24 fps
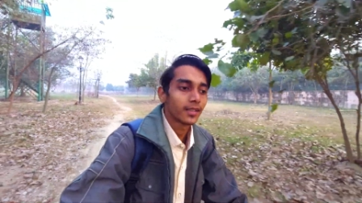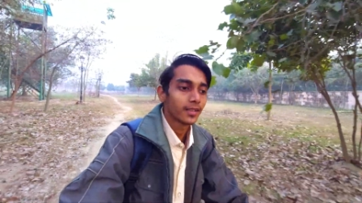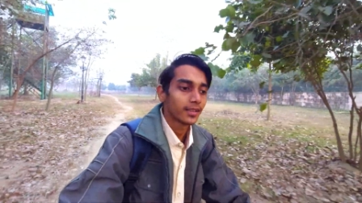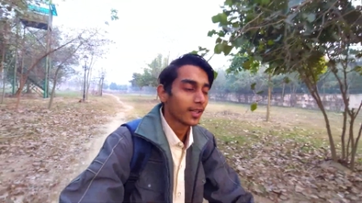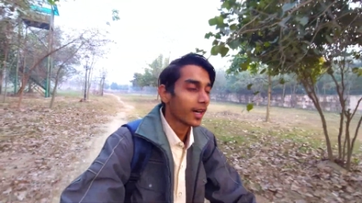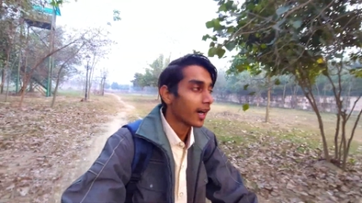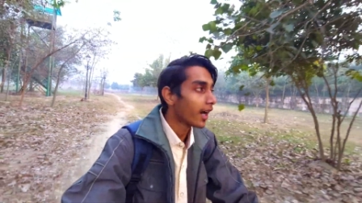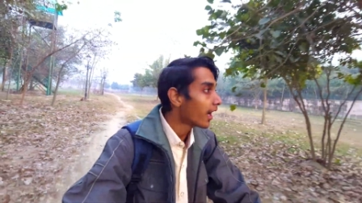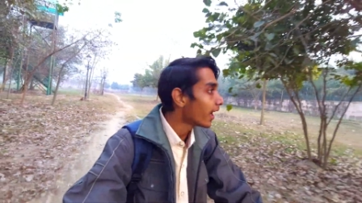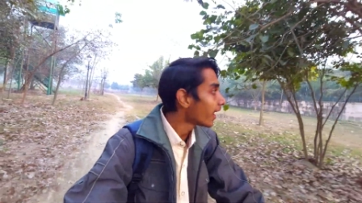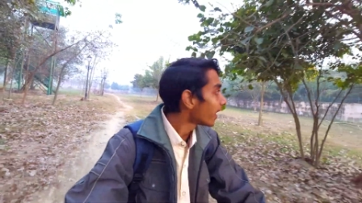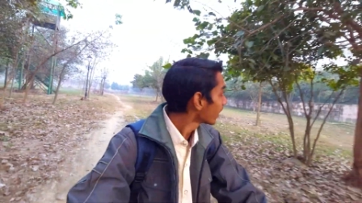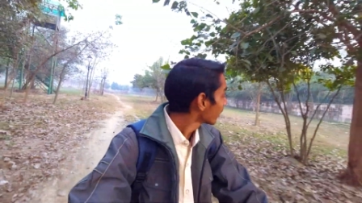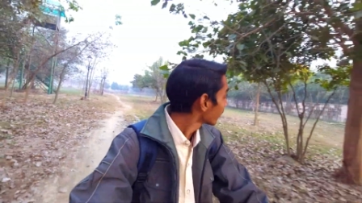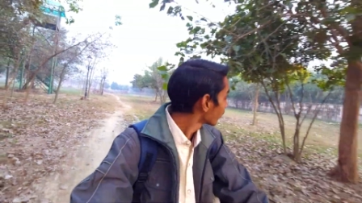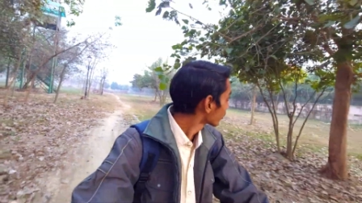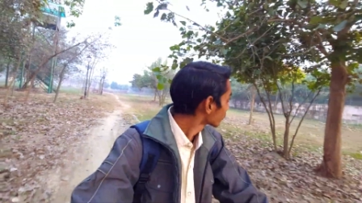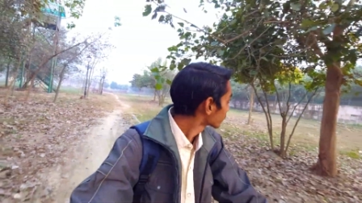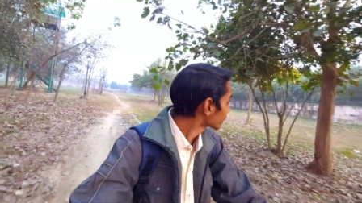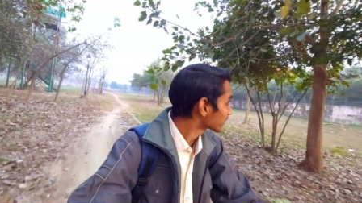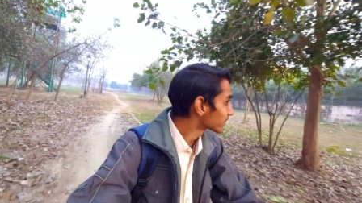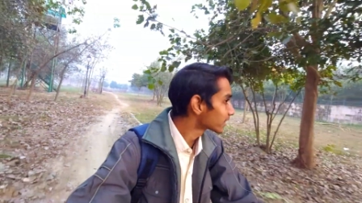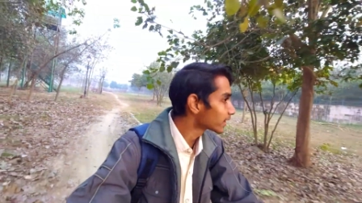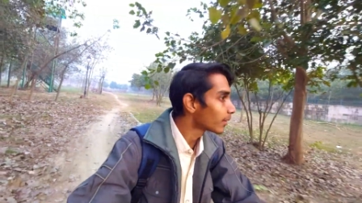कहाँ है और
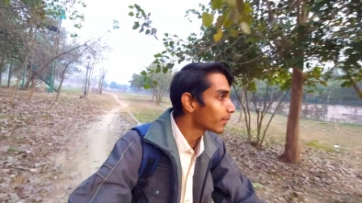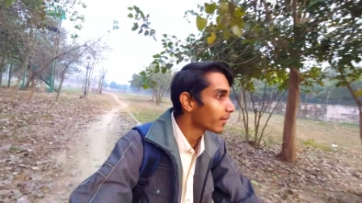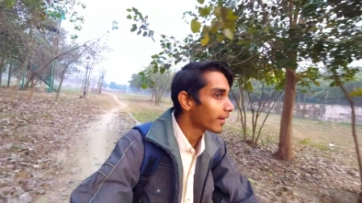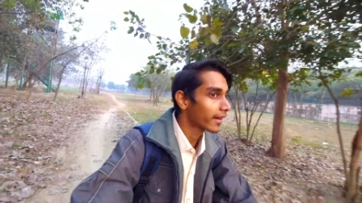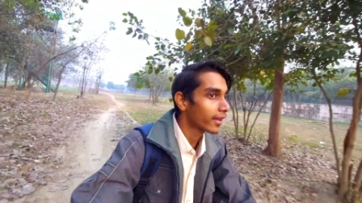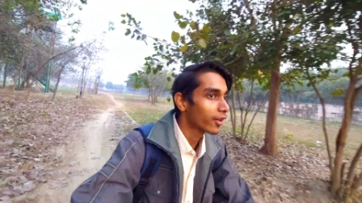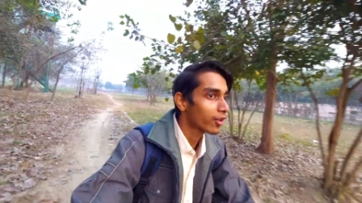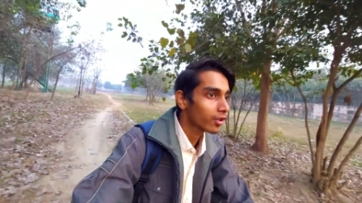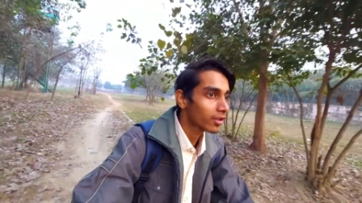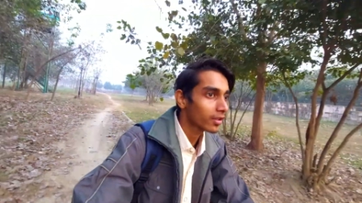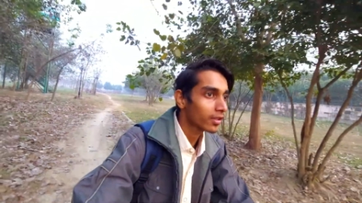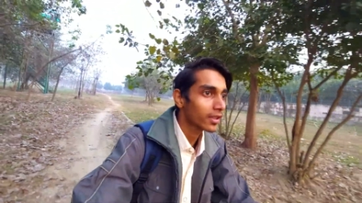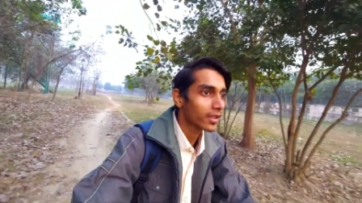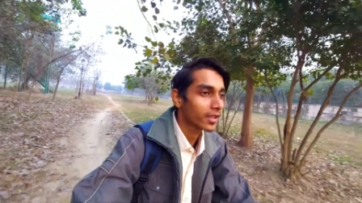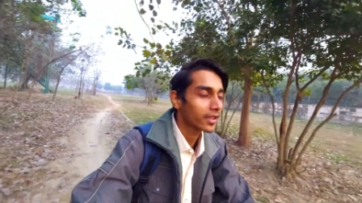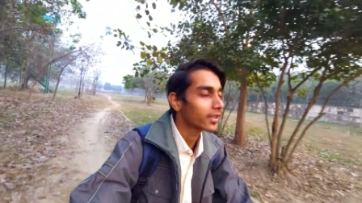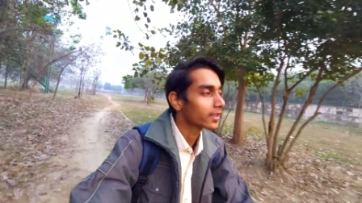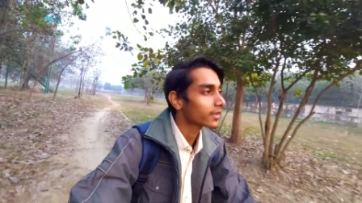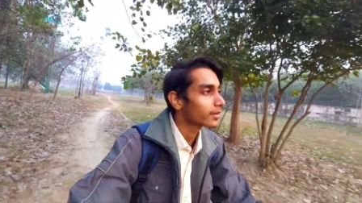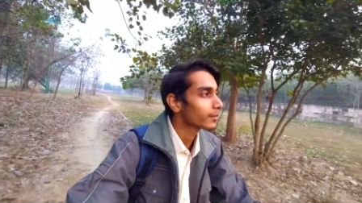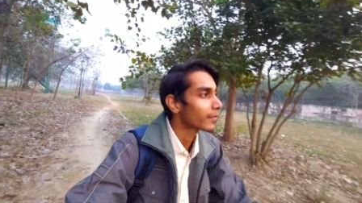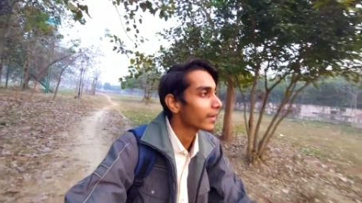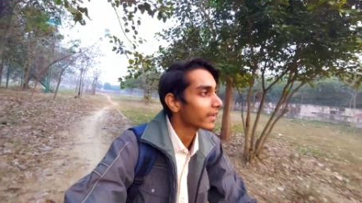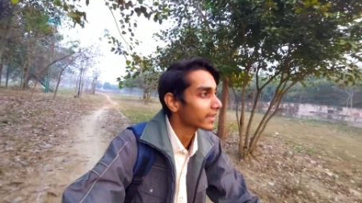कितना बड़ा और
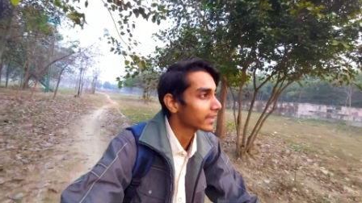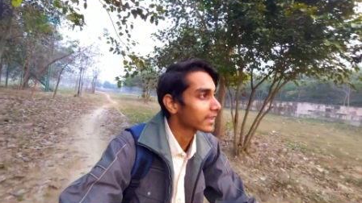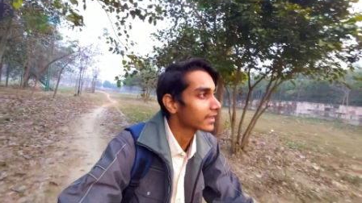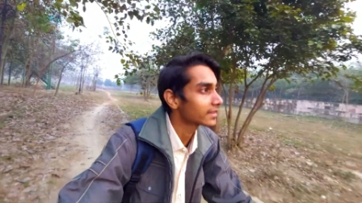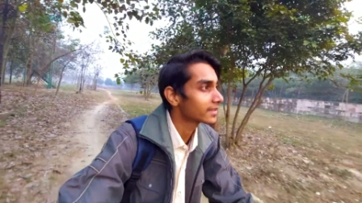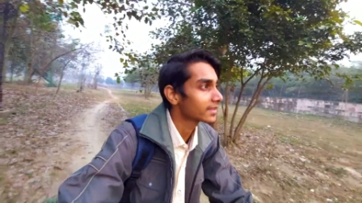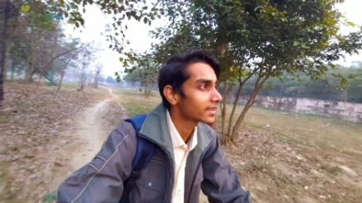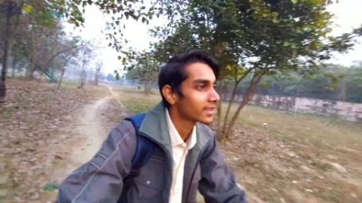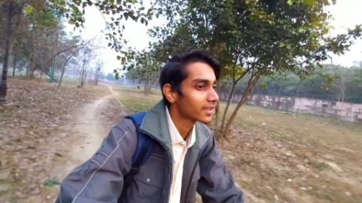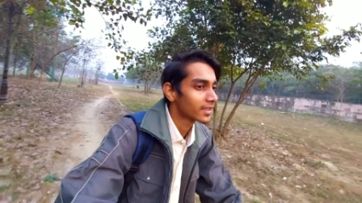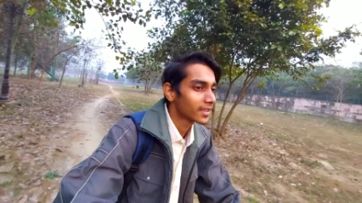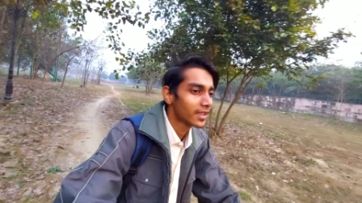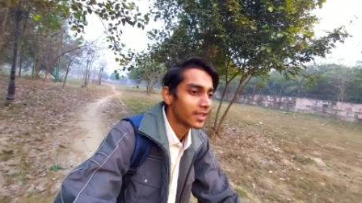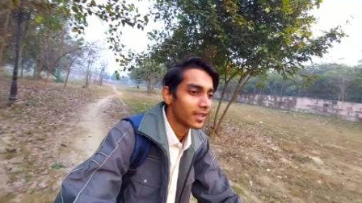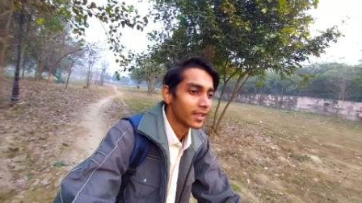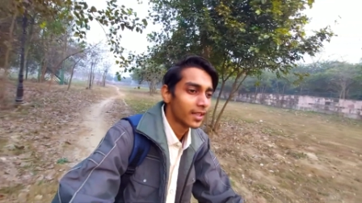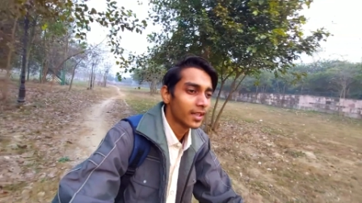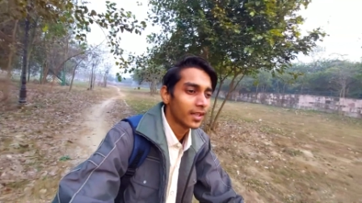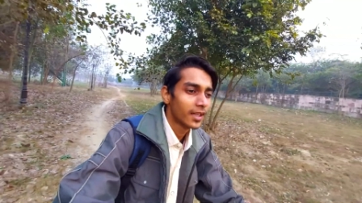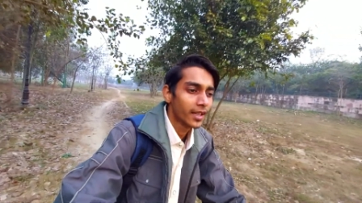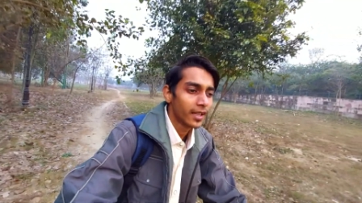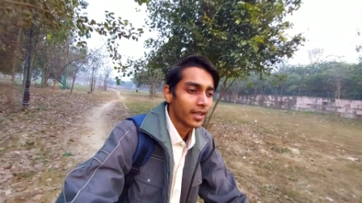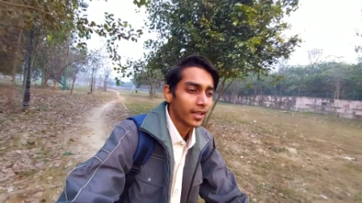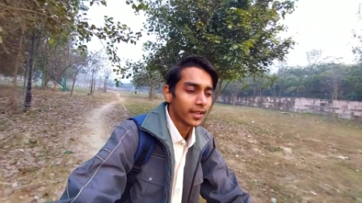मैं किस
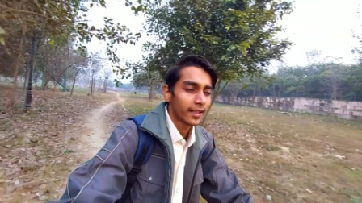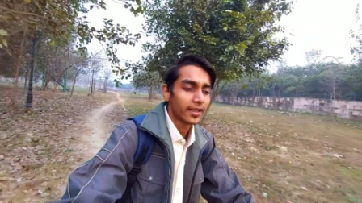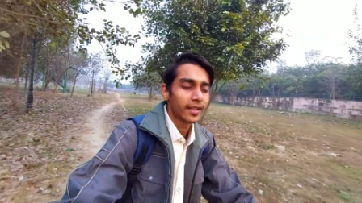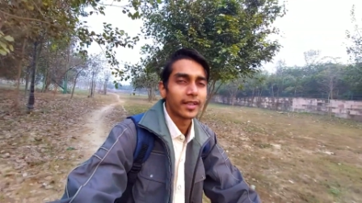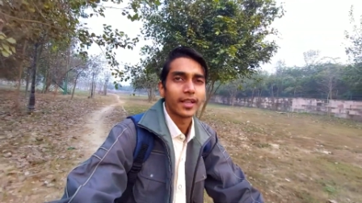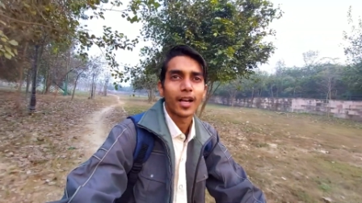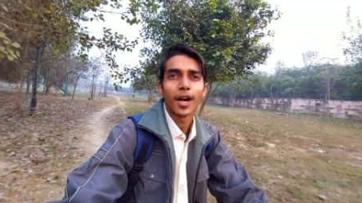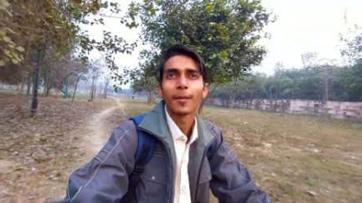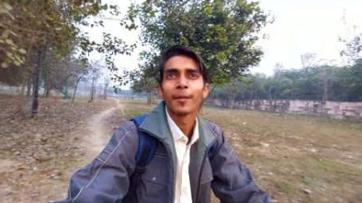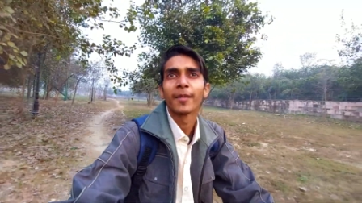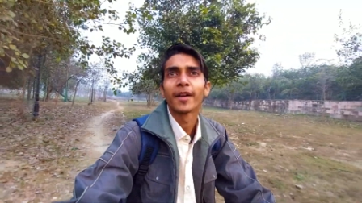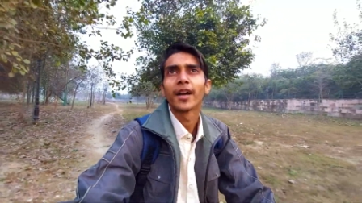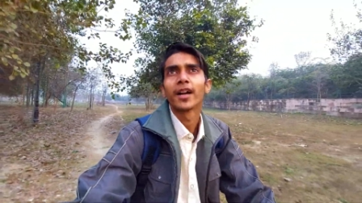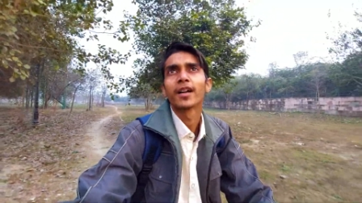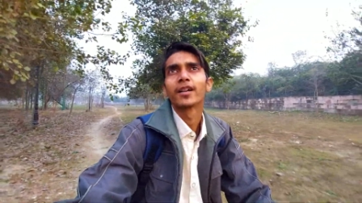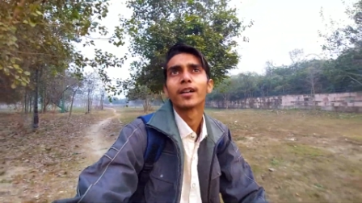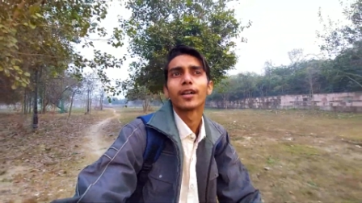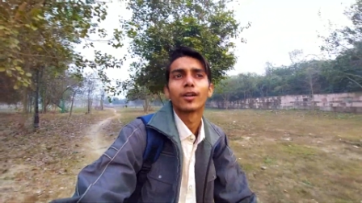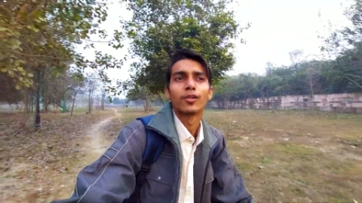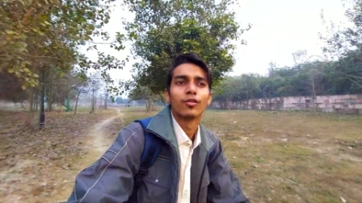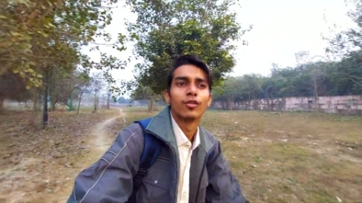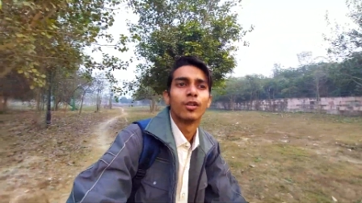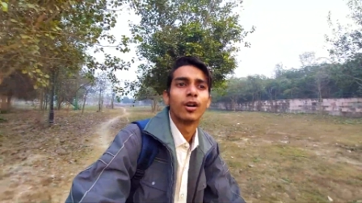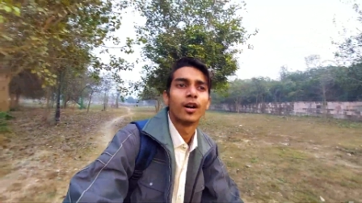एरिया में आ
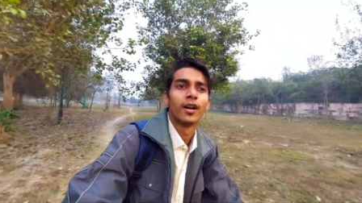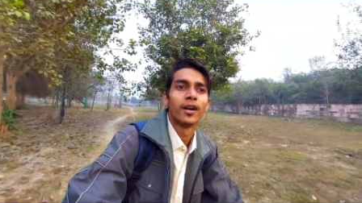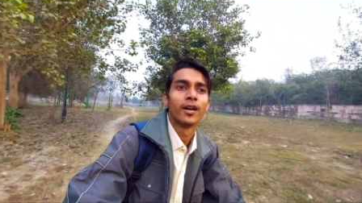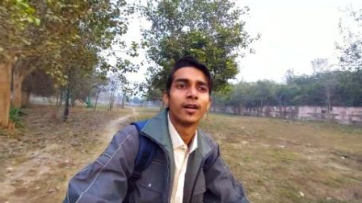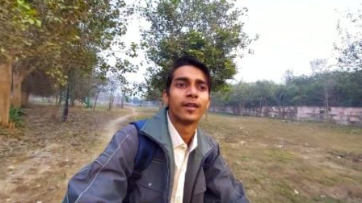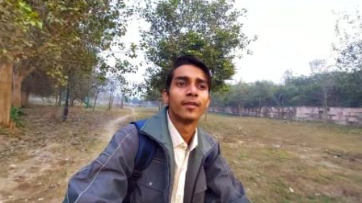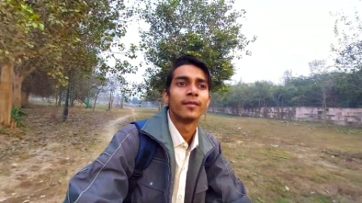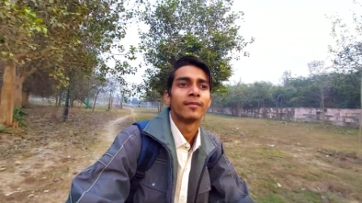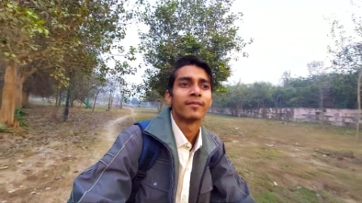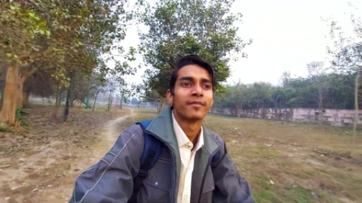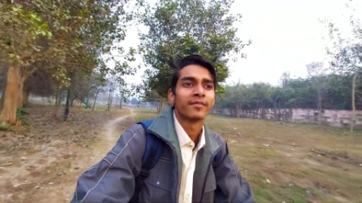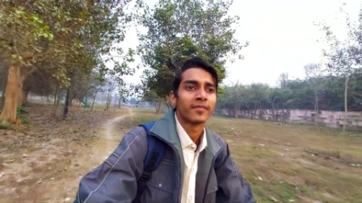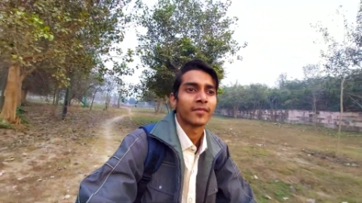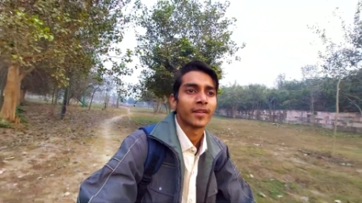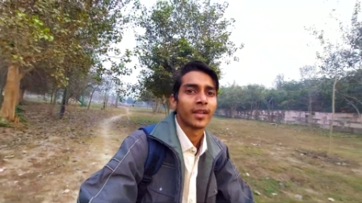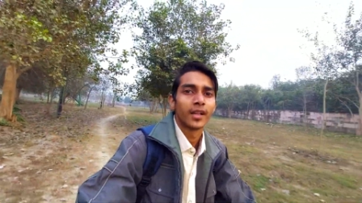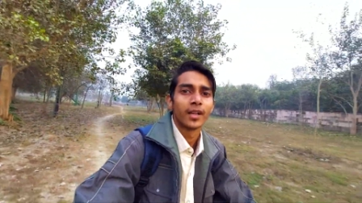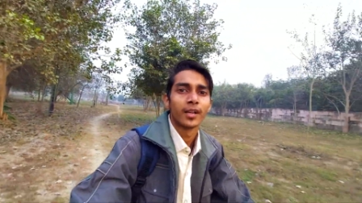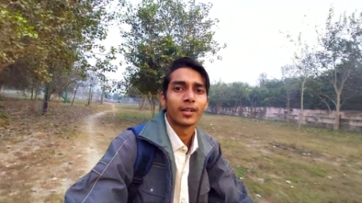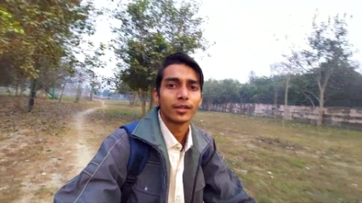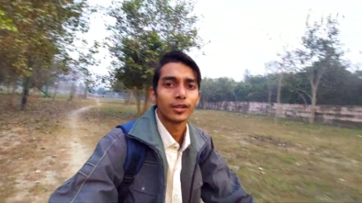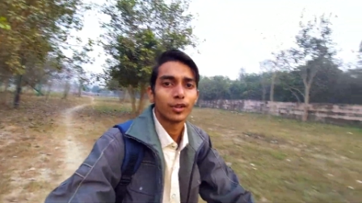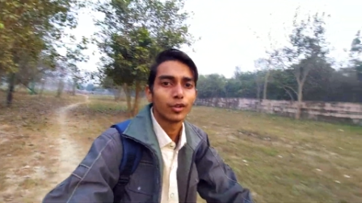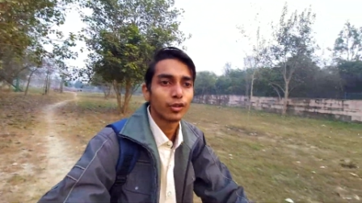गया हूँ
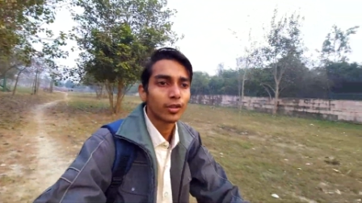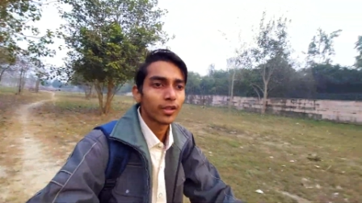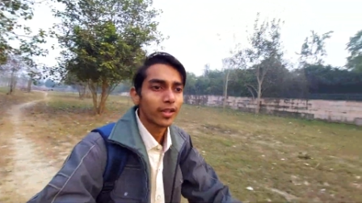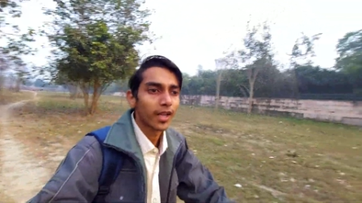क्योंकि